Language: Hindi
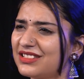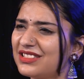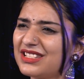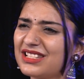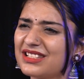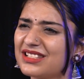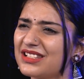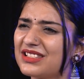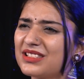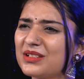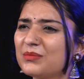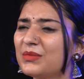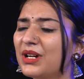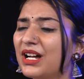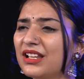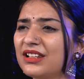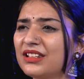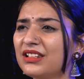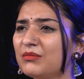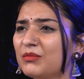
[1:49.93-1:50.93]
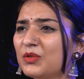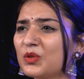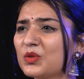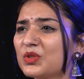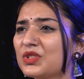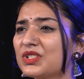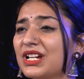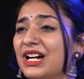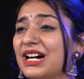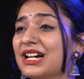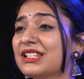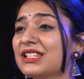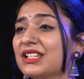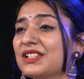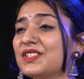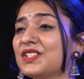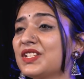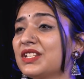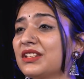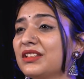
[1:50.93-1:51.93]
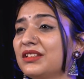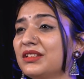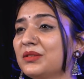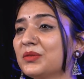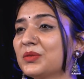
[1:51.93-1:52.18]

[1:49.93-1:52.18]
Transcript: चीज़ें संभालने में कुछ खास अच्छी नहीं